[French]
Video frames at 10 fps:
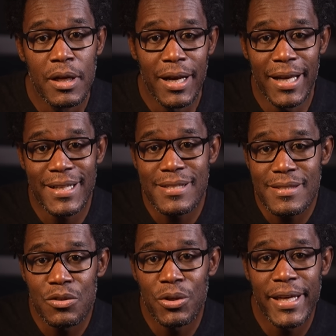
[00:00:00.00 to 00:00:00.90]
Les
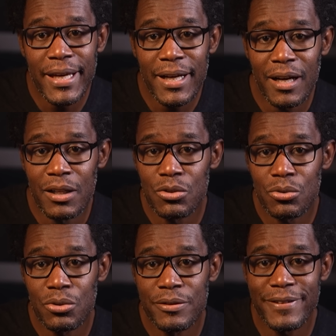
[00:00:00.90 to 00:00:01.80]
récits de guerre
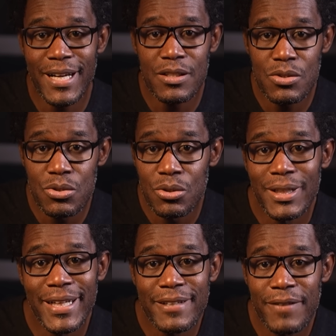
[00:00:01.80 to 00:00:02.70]
entre fractions
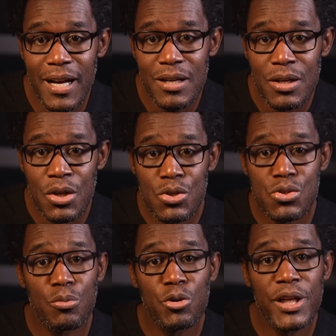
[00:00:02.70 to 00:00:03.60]
rivales
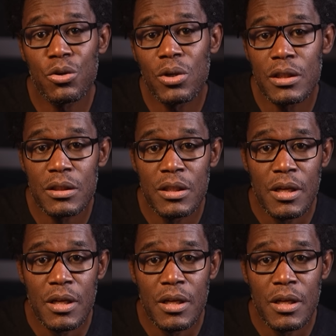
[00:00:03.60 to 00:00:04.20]
sont monnaie courante,